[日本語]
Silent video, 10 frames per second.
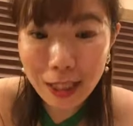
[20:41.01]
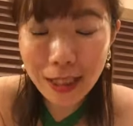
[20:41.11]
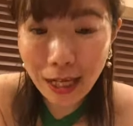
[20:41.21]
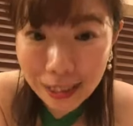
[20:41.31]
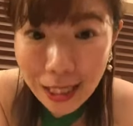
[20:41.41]

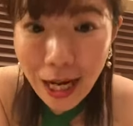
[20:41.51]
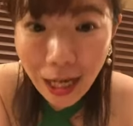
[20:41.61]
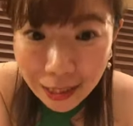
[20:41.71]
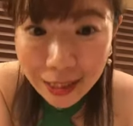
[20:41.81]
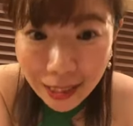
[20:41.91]
蜂が
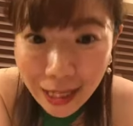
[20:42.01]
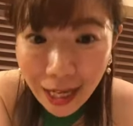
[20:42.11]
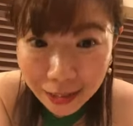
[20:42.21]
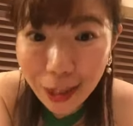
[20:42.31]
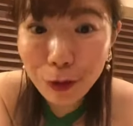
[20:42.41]
勝手に
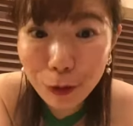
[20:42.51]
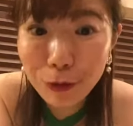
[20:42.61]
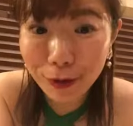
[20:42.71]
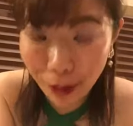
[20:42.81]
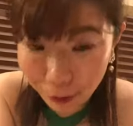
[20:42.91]
やってく
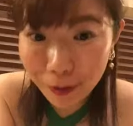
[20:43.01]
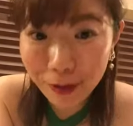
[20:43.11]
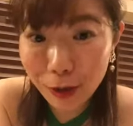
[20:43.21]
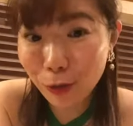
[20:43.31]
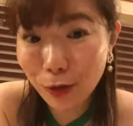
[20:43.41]
るんだよ
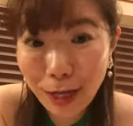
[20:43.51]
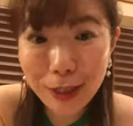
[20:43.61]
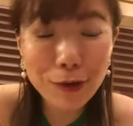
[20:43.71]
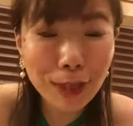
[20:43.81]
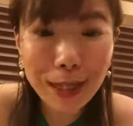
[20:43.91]
でその
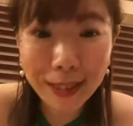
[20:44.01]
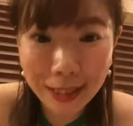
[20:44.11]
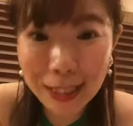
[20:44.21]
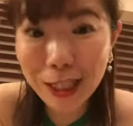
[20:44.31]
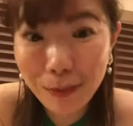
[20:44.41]
蜂の中
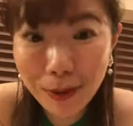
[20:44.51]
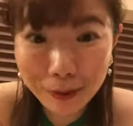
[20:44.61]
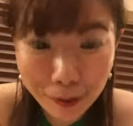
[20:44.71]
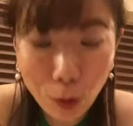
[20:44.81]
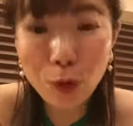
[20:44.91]
に一
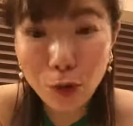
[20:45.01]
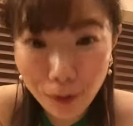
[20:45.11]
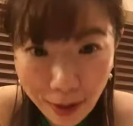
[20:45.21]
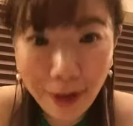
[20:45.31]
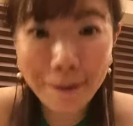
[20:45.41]
番本当
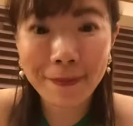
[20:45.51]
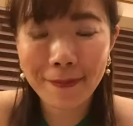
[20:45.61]
は